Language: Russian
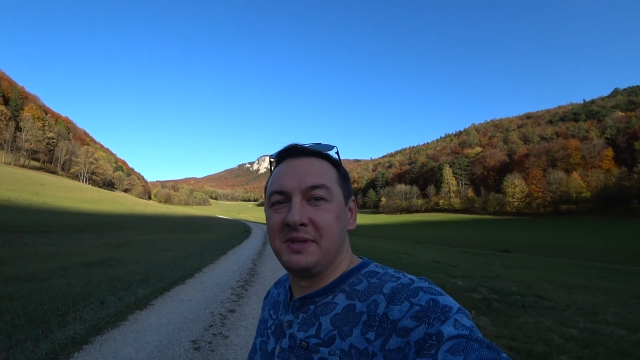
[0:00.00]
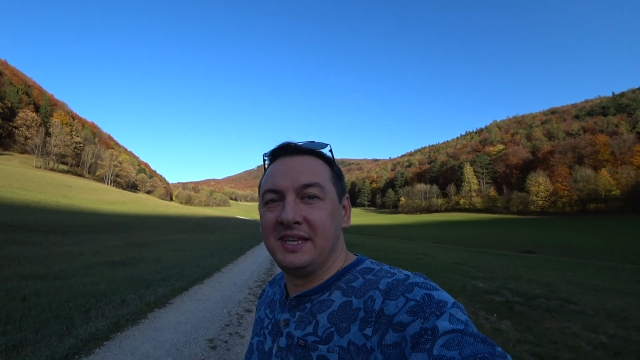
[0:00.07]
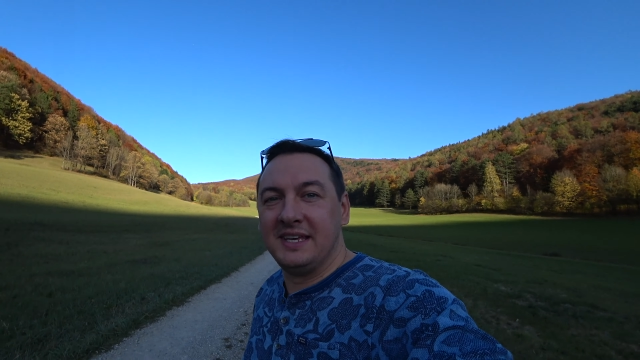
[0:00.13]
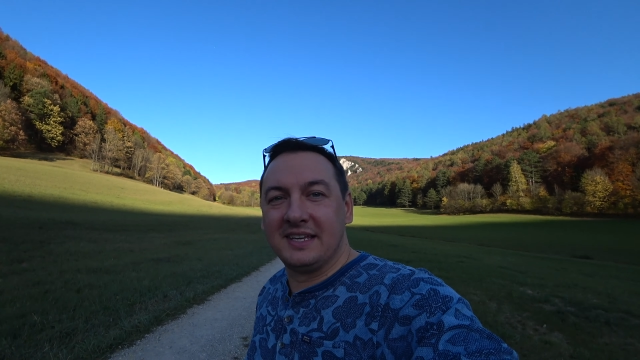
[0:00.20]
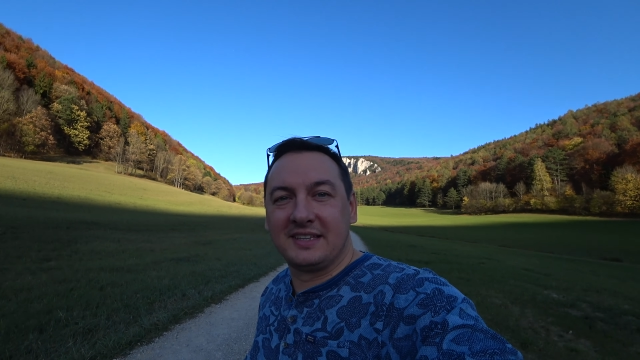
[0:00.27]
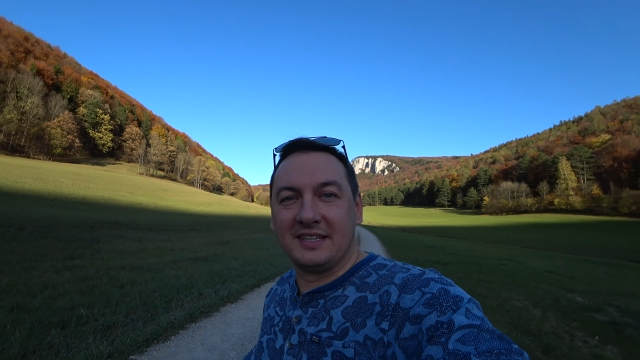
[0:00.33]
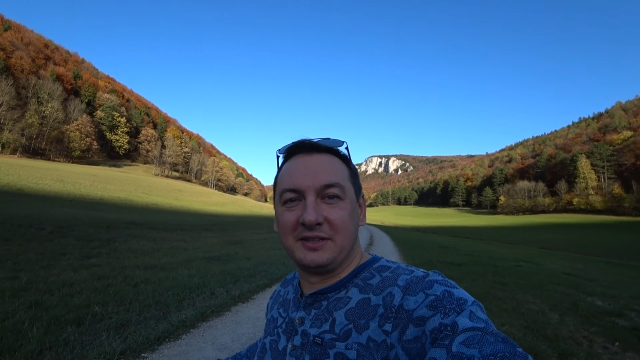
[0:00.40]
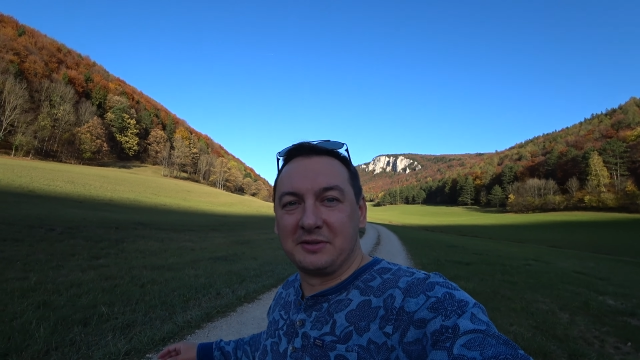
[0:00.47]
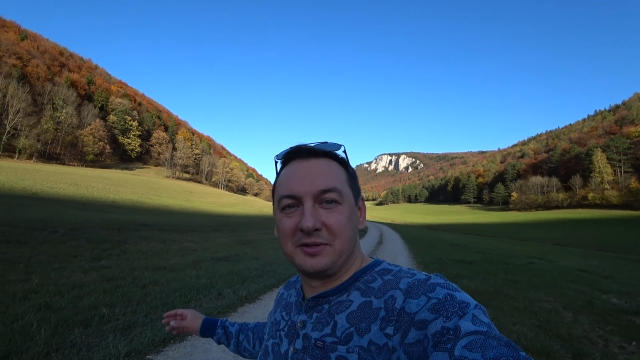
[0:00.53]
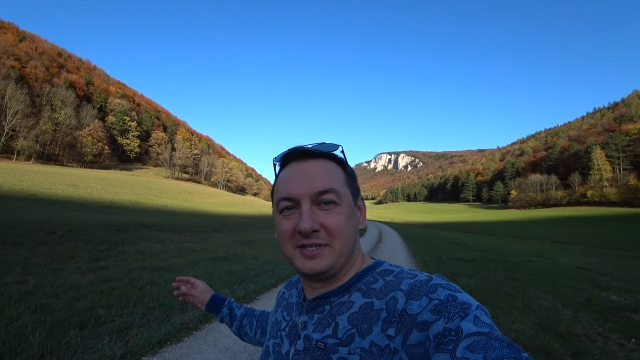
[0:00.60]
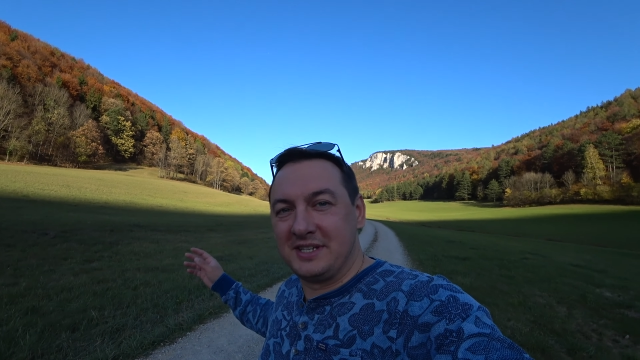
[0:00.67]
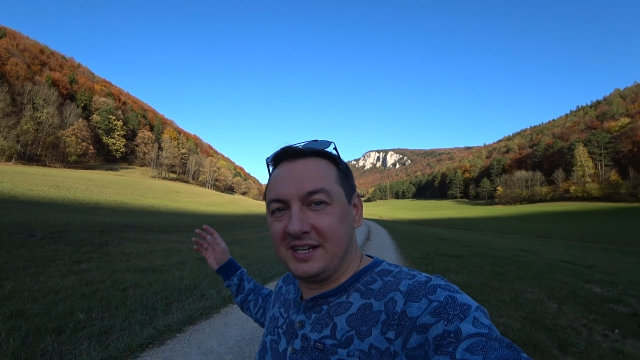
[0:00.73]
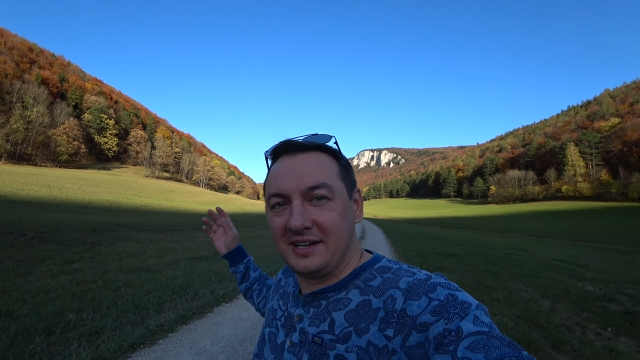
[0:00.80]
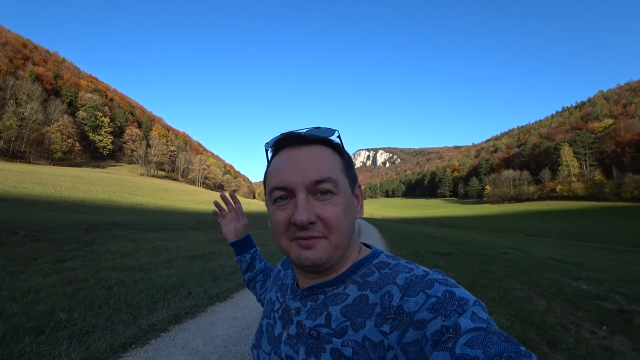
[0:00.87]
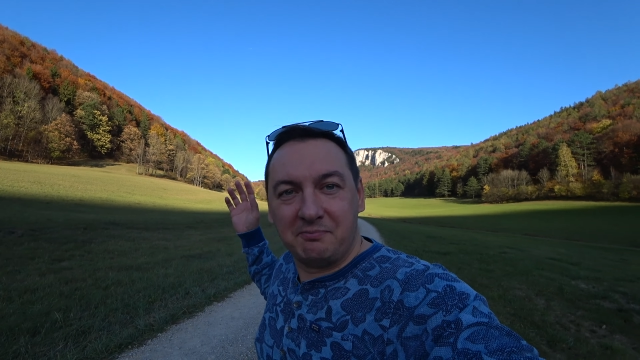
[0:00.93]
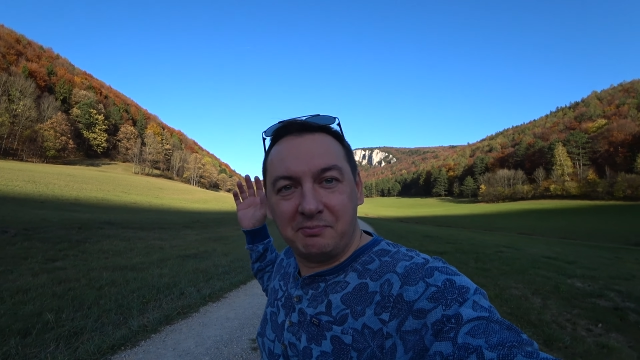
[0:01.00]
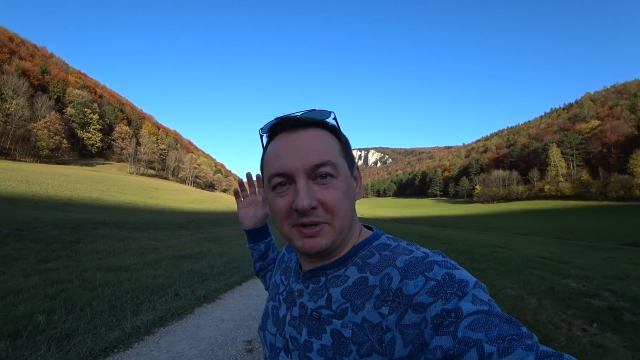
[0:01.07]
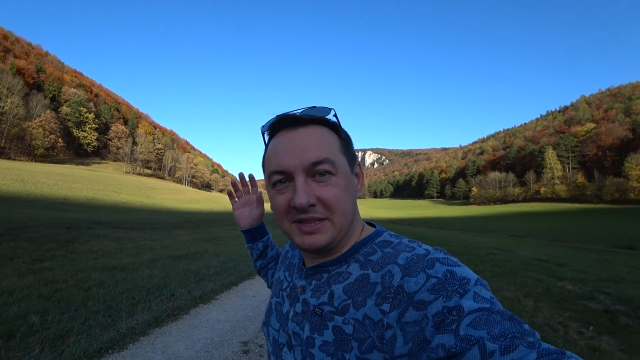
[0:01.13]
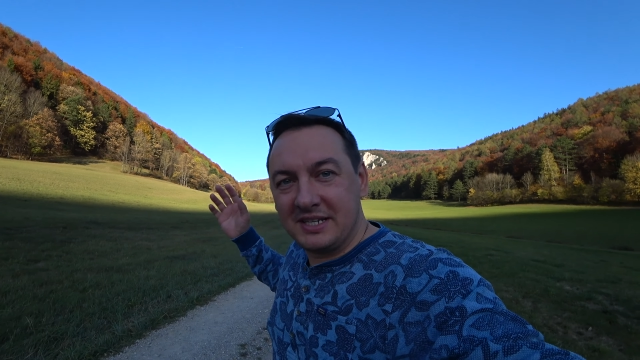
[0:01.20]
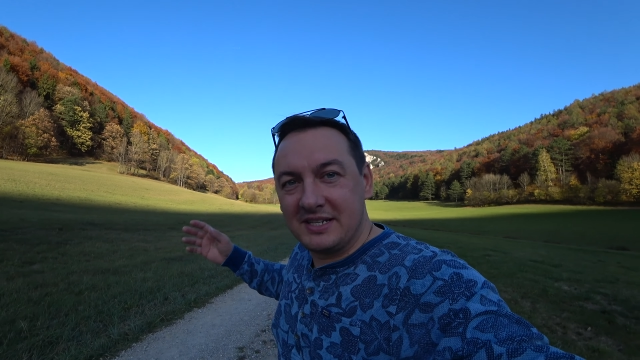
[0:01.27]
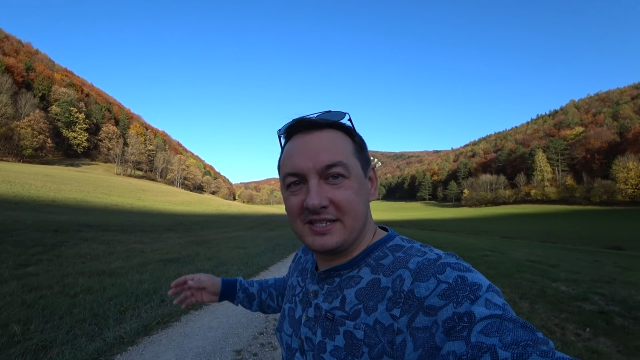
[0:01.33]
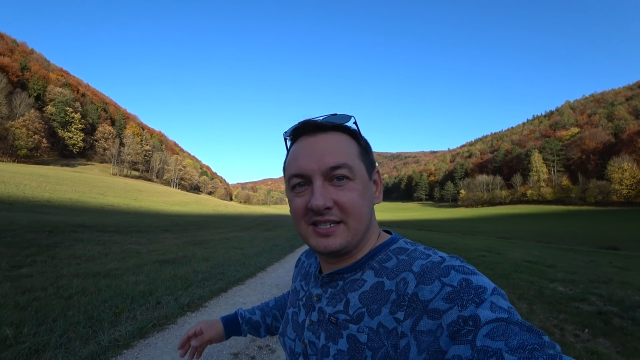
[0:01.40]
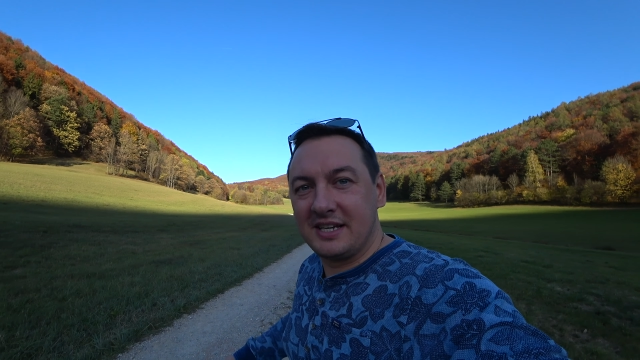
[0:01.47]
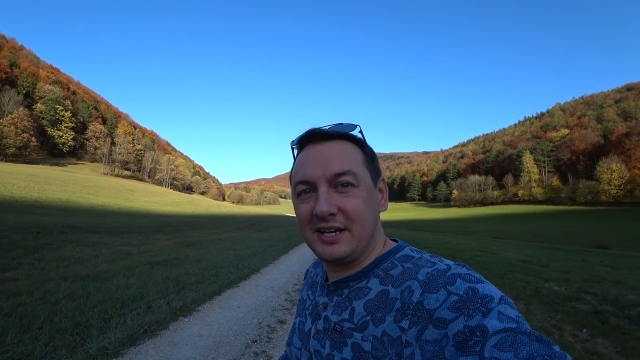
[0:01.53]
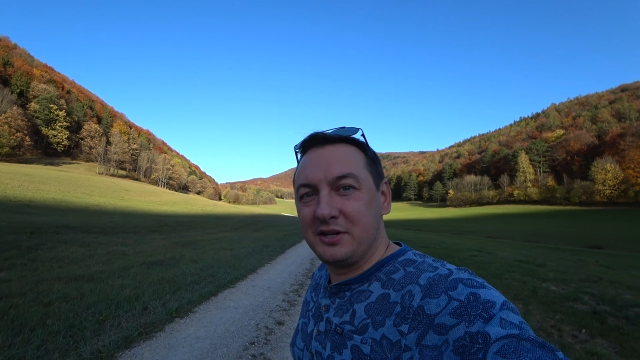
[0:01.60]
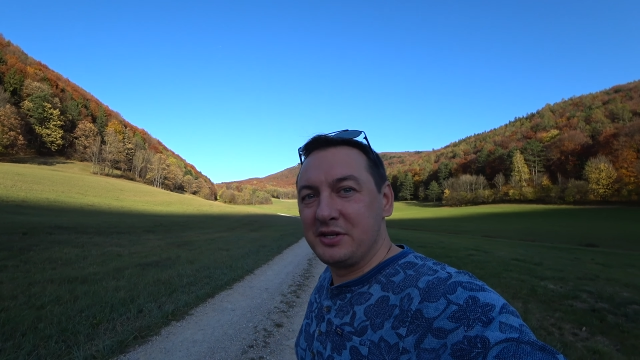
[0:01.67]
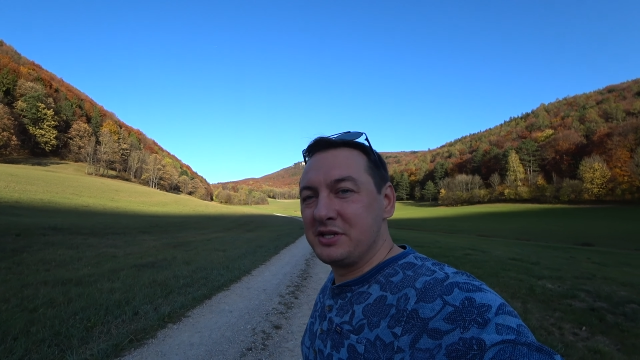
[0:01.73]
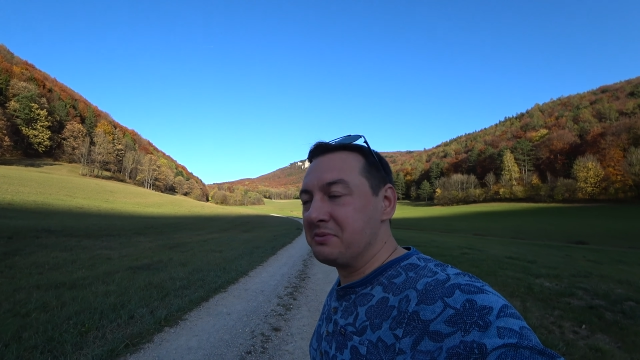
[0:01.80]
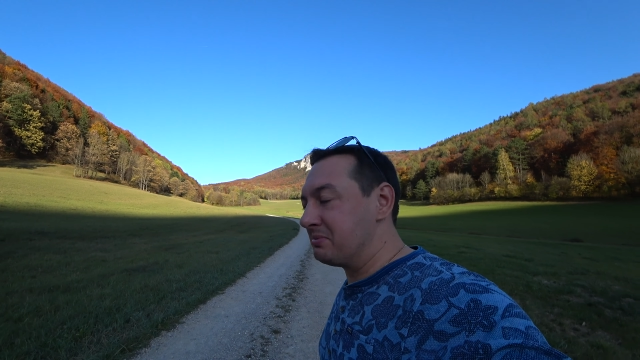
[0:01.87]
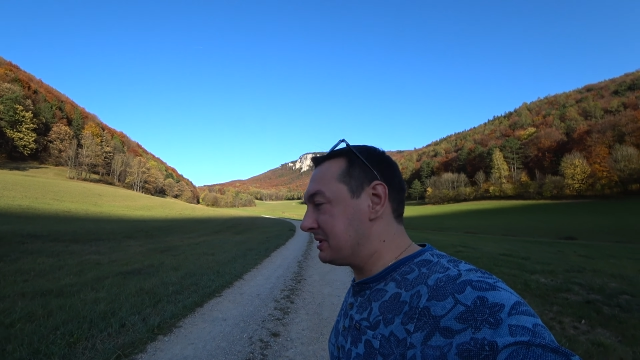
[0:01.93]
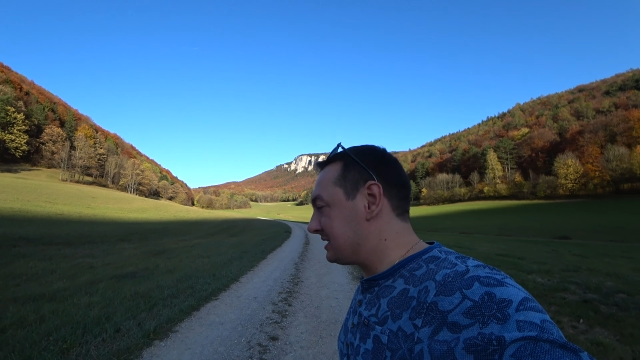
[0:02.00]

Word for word: мне, это, друзья, потрясающее,